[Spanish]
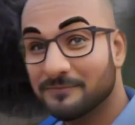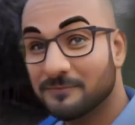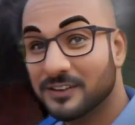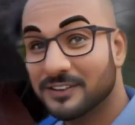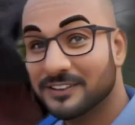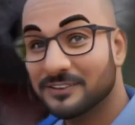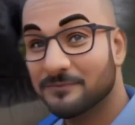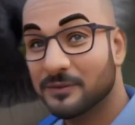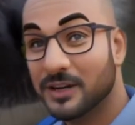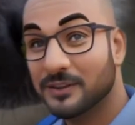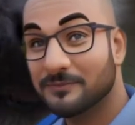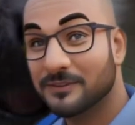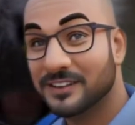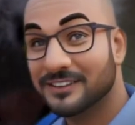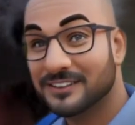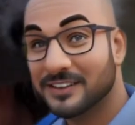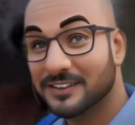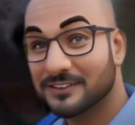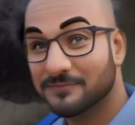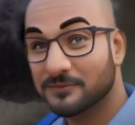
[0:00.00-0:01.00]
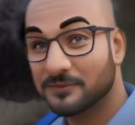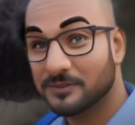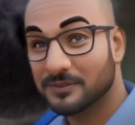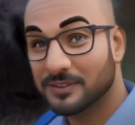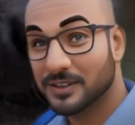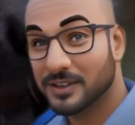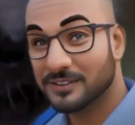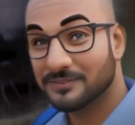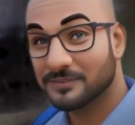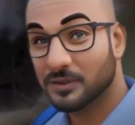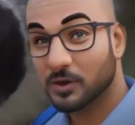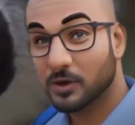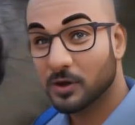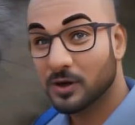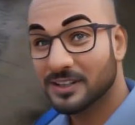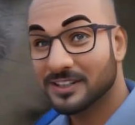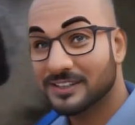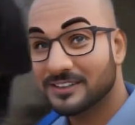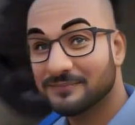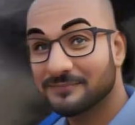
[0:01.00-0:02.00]
principalmente de frutas,
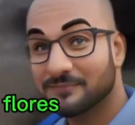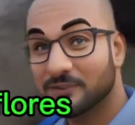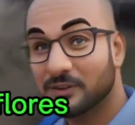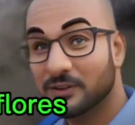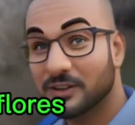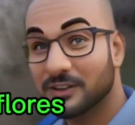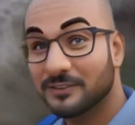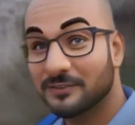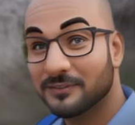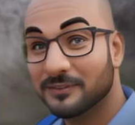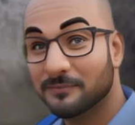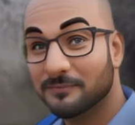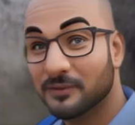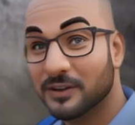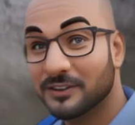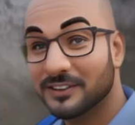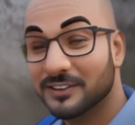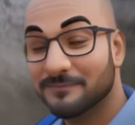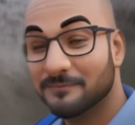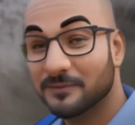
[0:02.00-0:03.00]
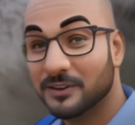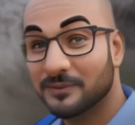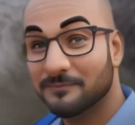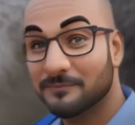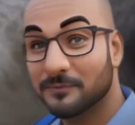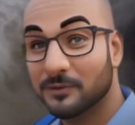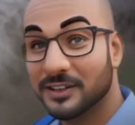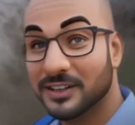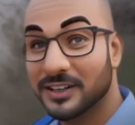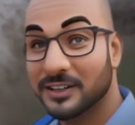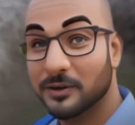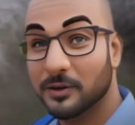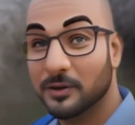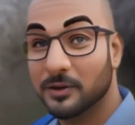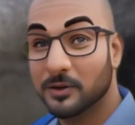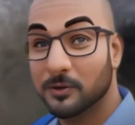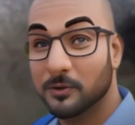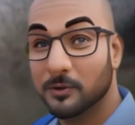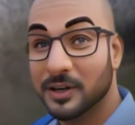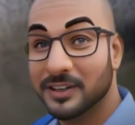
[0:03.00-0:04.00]
hojas y flores, pero también pueden
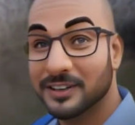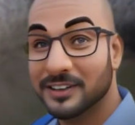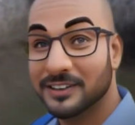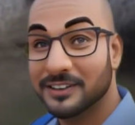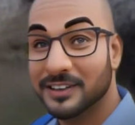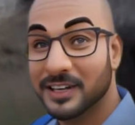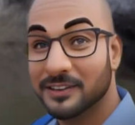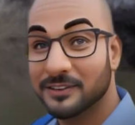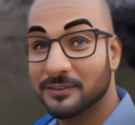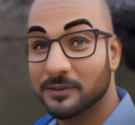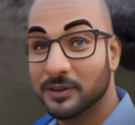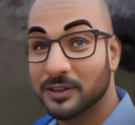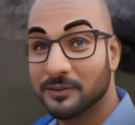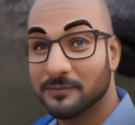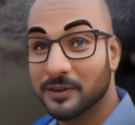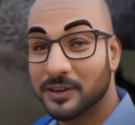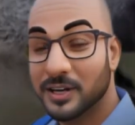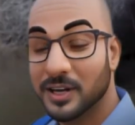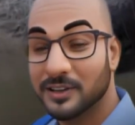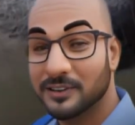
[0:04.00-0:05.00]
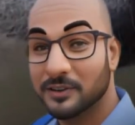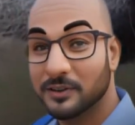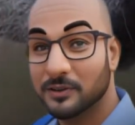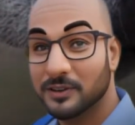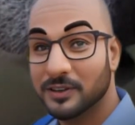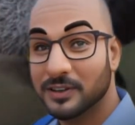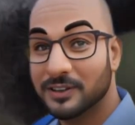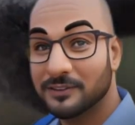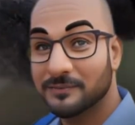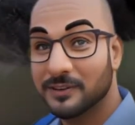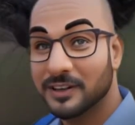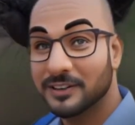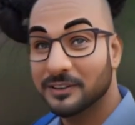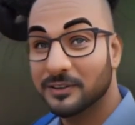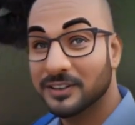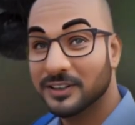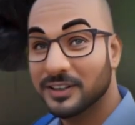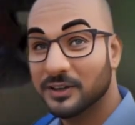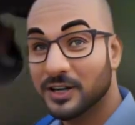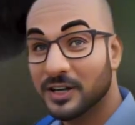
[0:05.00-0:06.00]
consumir insectos y pequeños
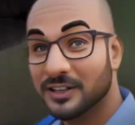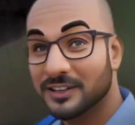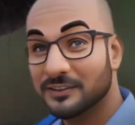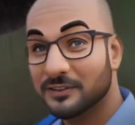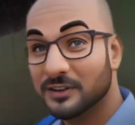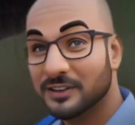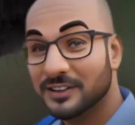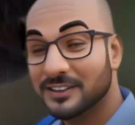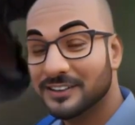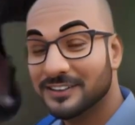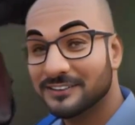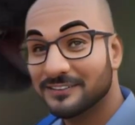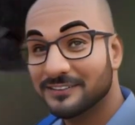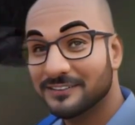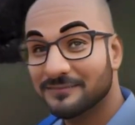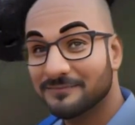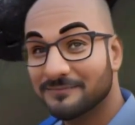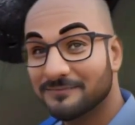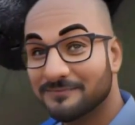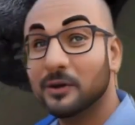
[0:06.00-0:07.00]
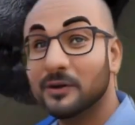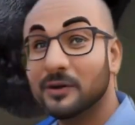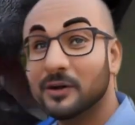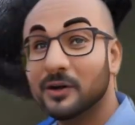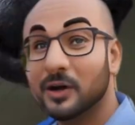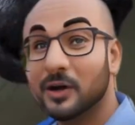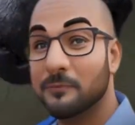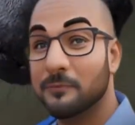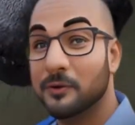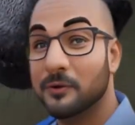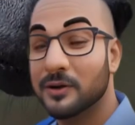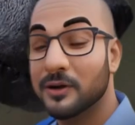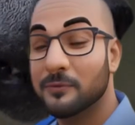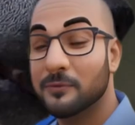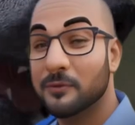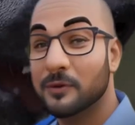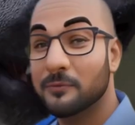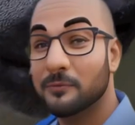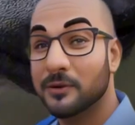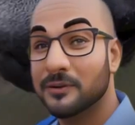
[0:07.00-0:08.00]
vertebrados en ocasiones.
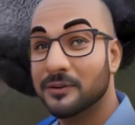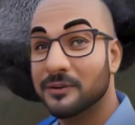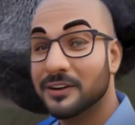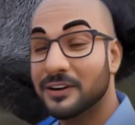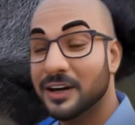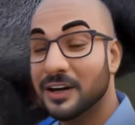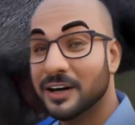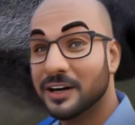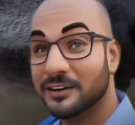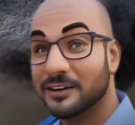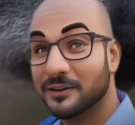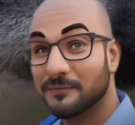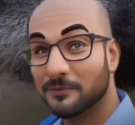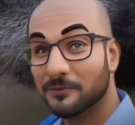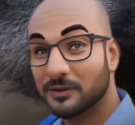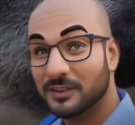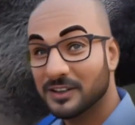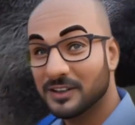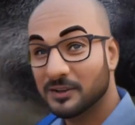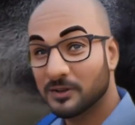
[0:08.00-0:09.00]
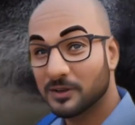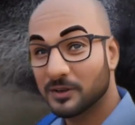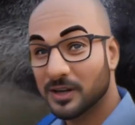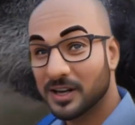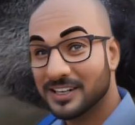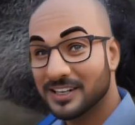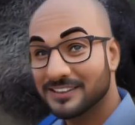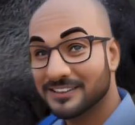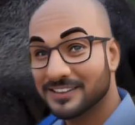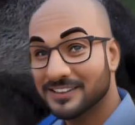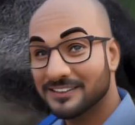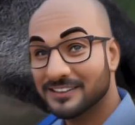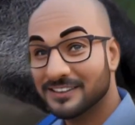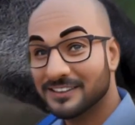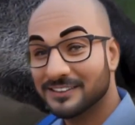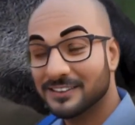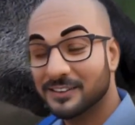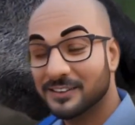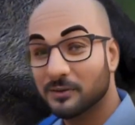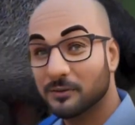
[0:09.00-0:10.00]
Lamentablemente, el lémur de cola
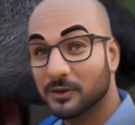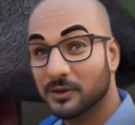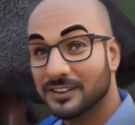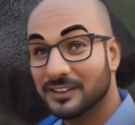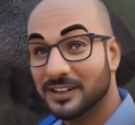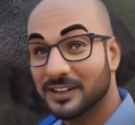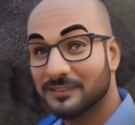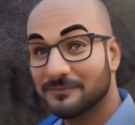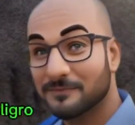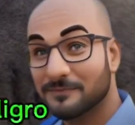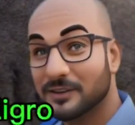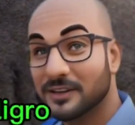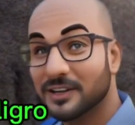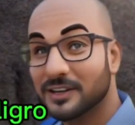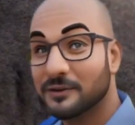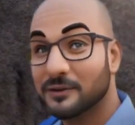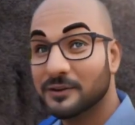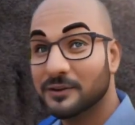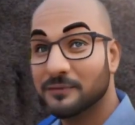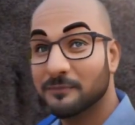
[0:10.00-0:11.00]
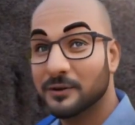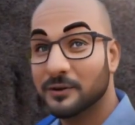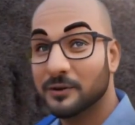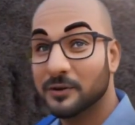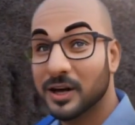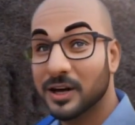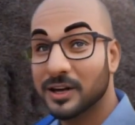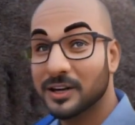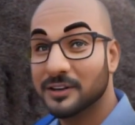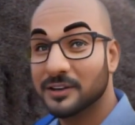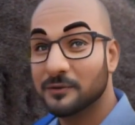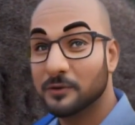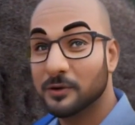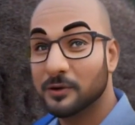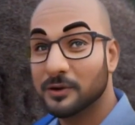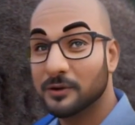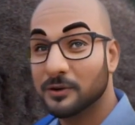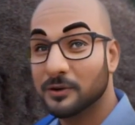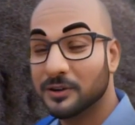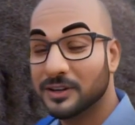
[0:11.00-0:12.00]
anillada se encuentra en peligro debido a la
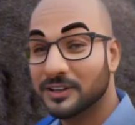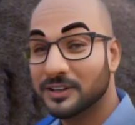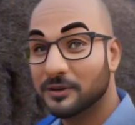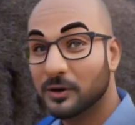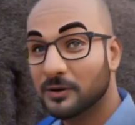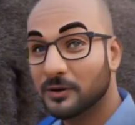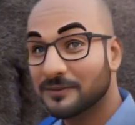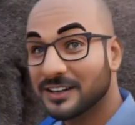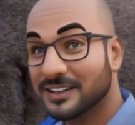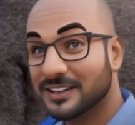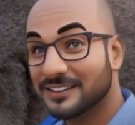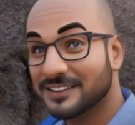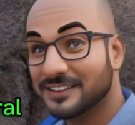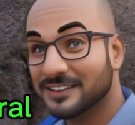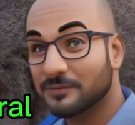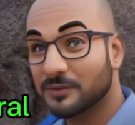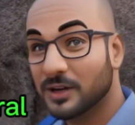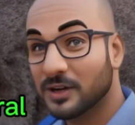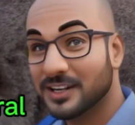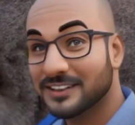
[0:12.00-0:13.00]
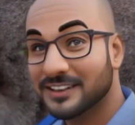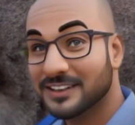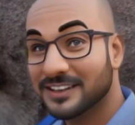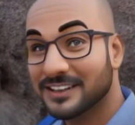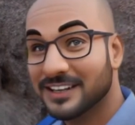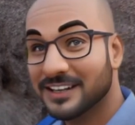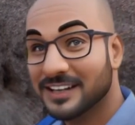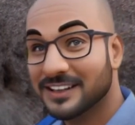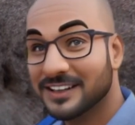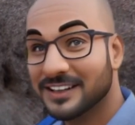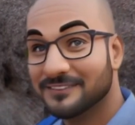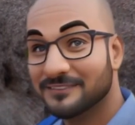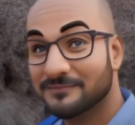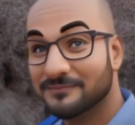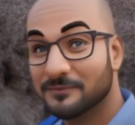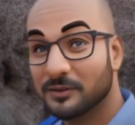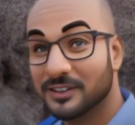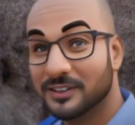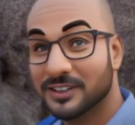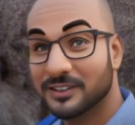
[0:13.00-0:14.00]
destrucción de su hábitat natural, la caza
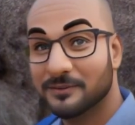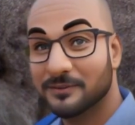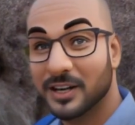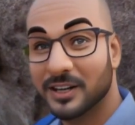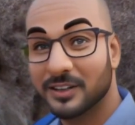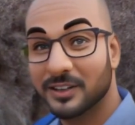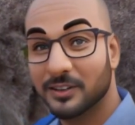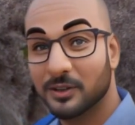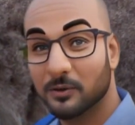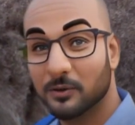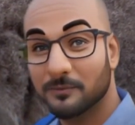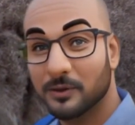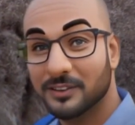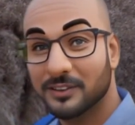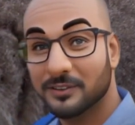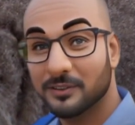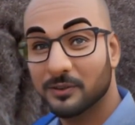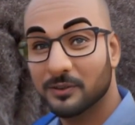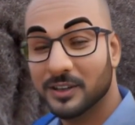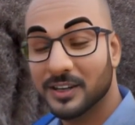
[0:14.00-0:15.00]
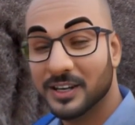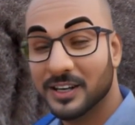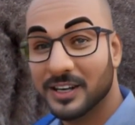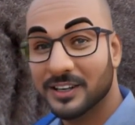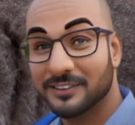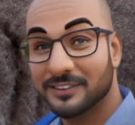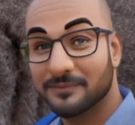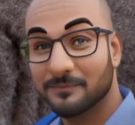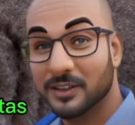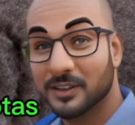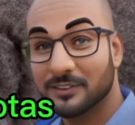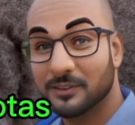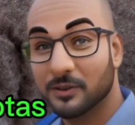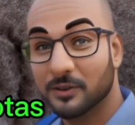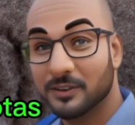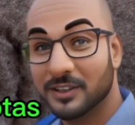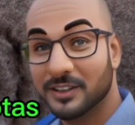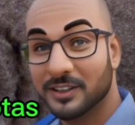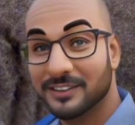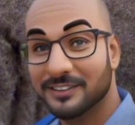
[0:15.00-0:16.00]
furtiva y el comercio ilegal de
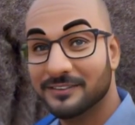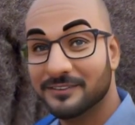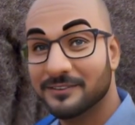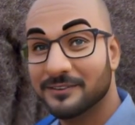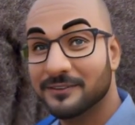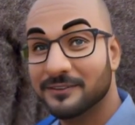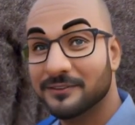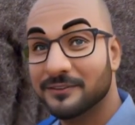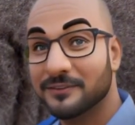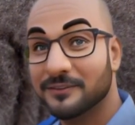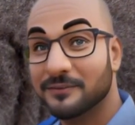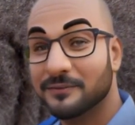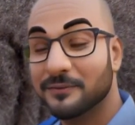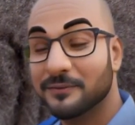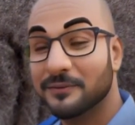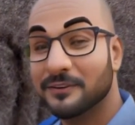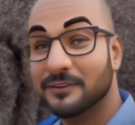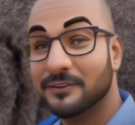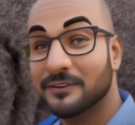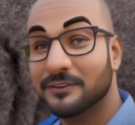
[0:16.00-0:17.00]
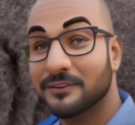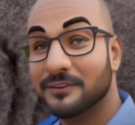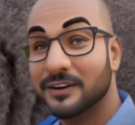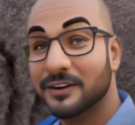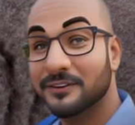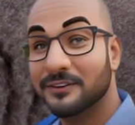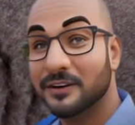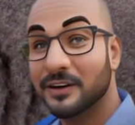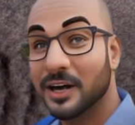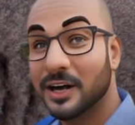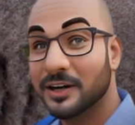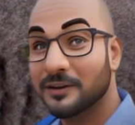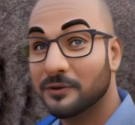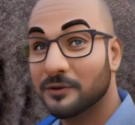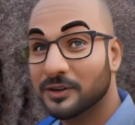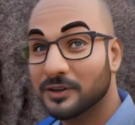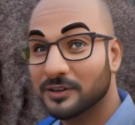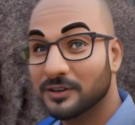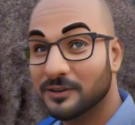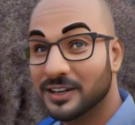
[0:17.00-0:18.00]
mascotas. Desde el
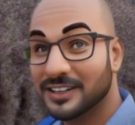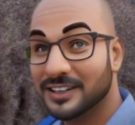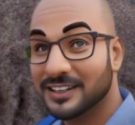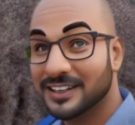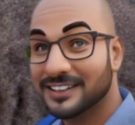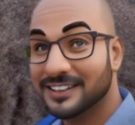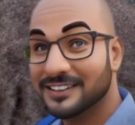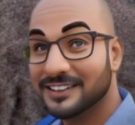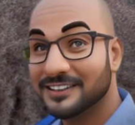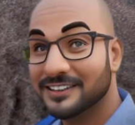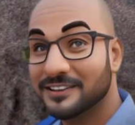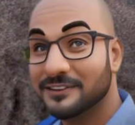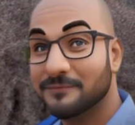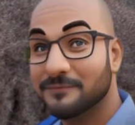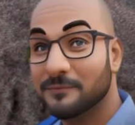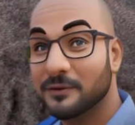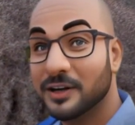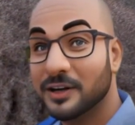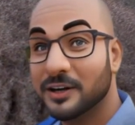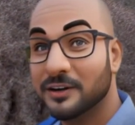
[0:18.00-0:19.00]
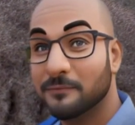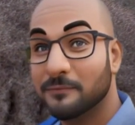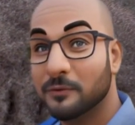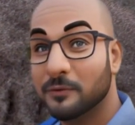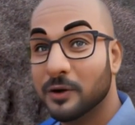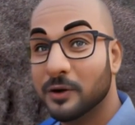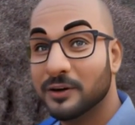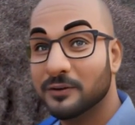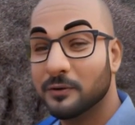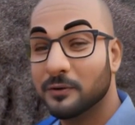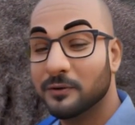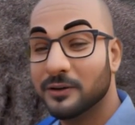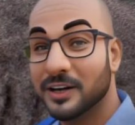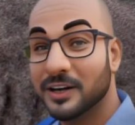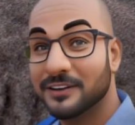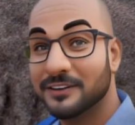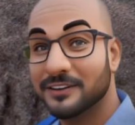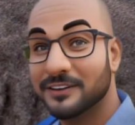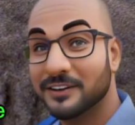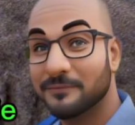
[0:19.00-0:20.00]
año 2000, se estima que la población
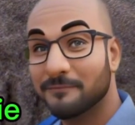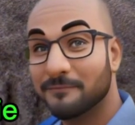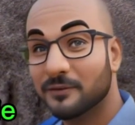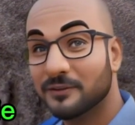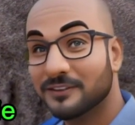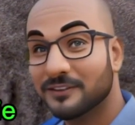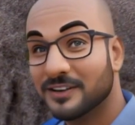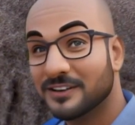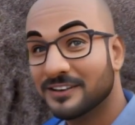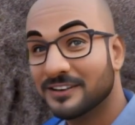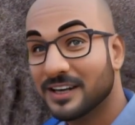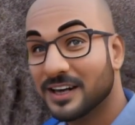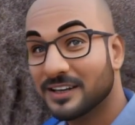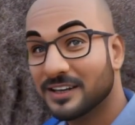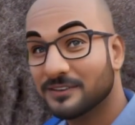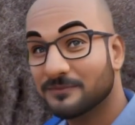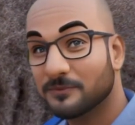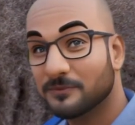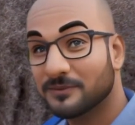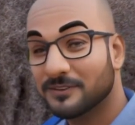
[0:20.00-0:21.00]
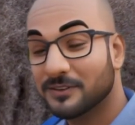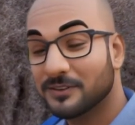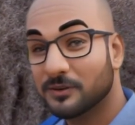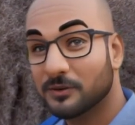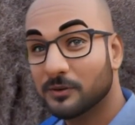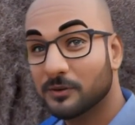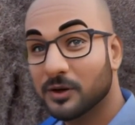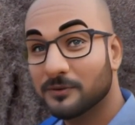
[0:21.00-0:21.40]
de esta especie se ha reducido un